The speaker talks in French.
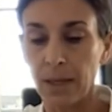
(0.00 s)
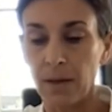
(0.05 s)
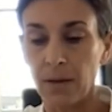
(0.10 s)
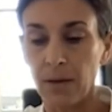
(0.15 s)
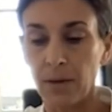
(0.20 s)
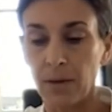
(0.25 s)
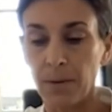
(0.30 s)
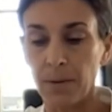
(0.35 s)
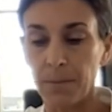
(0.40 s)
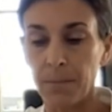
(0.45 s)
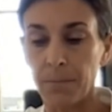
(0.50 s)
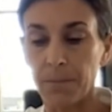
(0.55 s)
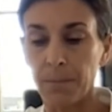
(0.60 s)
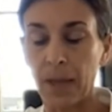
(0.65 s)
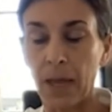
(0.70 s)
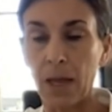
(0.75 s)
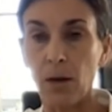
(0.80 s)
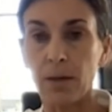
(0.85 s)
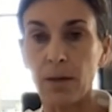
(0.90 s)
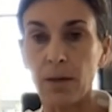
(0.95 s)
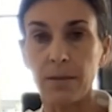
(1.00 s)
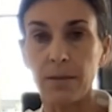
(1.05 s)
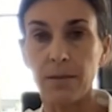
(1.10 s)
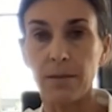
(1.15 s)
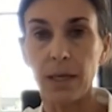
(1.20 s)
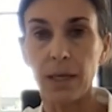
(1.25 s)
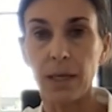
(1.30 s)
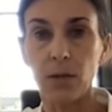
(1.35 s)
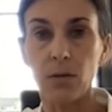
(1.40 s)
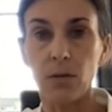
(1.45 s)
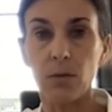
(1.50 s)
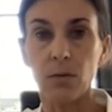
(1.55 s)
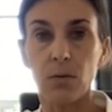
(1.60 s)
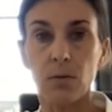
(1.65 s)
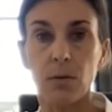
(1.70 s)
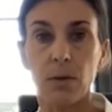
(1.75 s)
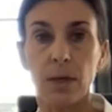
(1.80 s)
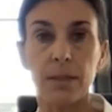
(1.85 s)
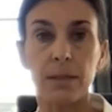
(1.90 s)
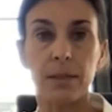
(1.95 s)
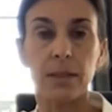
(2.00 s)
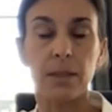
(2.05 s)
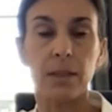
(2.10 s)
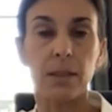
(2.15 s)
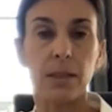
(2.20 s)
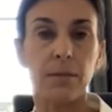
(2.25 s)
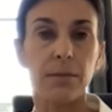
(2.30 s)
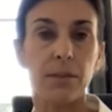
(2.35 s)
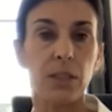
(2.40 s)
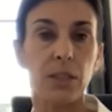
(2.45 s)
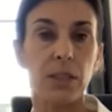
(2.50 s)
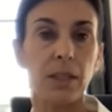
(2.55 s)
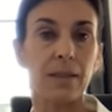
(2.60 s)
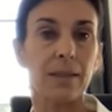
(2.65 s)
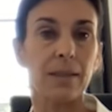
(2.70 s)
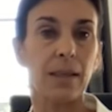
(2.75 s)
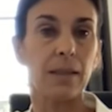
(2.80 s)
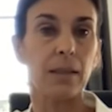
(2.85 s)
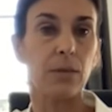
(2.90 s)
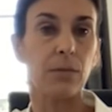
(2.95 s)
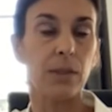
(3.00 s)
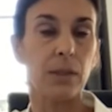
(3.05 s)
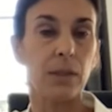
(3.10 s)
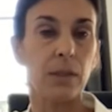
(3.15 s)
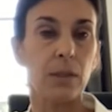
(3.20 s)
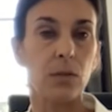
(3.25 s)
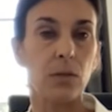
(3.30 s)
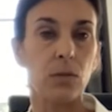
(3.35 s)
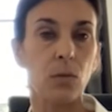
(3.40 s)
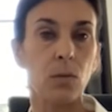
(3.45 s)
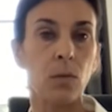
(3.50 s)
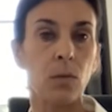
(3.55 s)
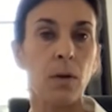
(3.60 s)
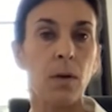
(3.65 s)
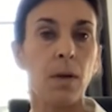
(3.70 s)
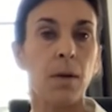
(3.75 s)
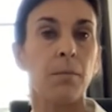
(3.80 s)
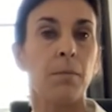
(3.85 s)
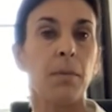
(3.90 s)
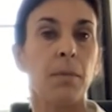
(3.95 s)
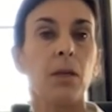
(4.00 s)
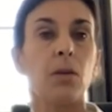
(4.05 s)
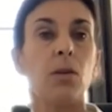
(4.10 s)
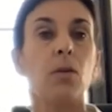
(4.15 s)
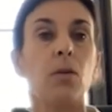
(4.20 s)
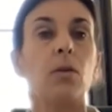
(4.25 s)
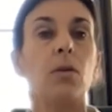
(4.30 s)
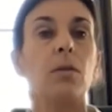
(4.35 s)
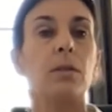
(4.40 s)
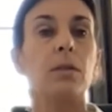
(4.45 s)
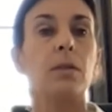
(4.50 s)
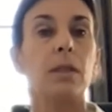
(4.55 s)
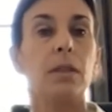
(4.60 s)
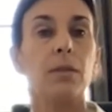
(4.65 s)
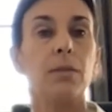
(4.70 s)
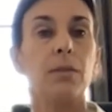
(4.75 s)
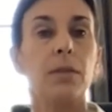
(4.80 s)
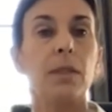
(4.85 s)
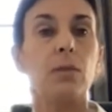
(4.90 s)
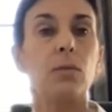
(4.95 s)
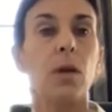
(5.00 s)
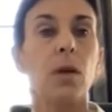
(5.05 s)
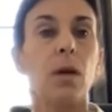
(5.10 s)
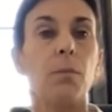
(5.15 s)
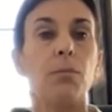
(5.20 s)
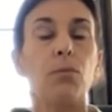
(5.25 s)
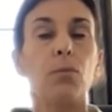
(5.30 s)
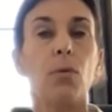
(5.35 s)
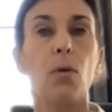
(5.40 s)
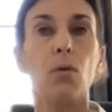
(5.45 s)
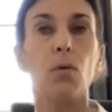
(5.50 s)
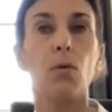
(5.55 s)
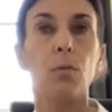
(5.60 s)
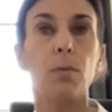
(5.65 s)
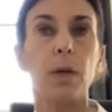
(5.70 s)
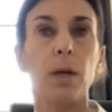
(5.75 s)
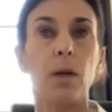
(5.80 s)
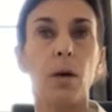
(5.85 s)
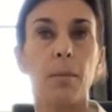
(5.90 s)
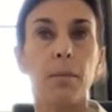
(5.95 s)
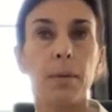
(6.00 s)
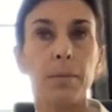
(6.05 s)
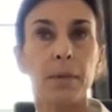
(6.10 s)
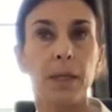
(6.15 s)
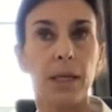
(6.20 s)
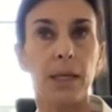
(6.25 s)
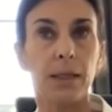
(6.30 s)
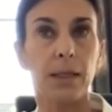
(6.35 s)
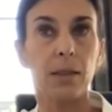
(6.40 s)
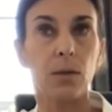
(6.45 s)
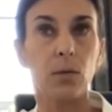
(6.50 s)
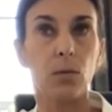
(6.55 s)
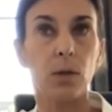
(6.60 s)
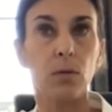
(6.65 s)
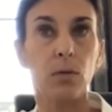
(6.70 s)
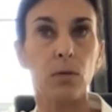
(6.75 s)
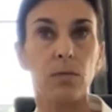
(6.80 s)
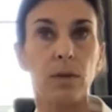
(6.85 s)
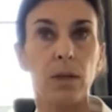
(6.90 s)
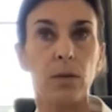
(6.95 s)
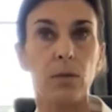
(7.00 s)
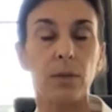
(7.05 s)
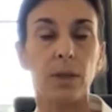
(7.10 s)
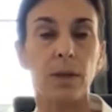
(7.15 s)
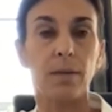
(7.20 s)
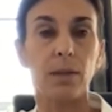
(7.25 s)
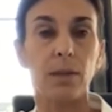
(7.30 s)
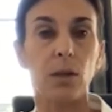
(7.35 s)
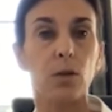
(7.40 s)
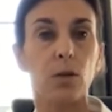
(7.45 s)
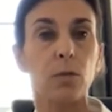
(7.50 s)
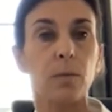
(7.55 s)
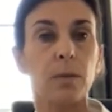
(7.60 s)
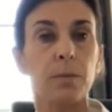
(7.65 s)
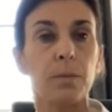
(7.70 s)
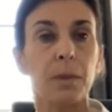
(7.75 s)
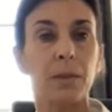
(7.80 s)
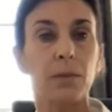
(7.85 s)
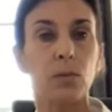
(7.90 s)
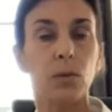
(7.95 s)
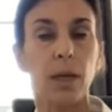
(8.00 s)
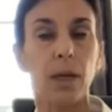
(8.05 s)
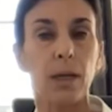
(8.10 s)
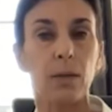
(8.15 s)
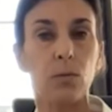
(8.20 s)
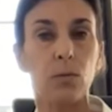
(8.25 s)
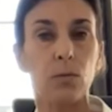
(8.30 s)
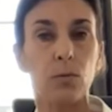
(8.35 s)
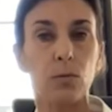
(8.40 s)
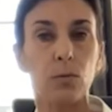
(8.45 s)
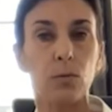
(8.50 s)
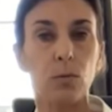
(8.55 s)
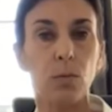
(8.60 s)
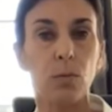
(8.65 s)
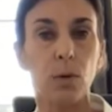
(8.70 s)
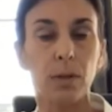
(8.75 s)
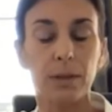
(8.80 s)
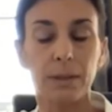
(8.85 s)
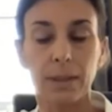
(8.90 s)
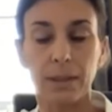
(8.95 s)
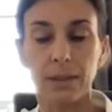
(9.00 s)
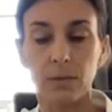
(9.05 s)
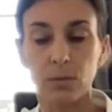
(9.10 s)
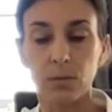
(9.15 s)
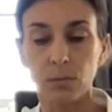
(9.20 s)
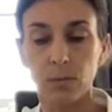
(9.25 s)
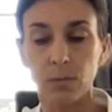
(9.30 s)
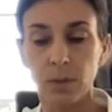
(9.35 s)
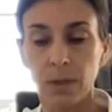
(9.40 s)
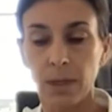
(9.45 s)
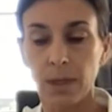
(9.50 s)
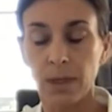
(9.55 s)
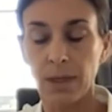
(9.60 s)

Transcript: alors c'est vrai qu'elle s'est figée dans sa définition, mais que cette définition a pu englober quand même des catégories nouvelles de travailleurs. Je pense bien sûr à la notion de subordination.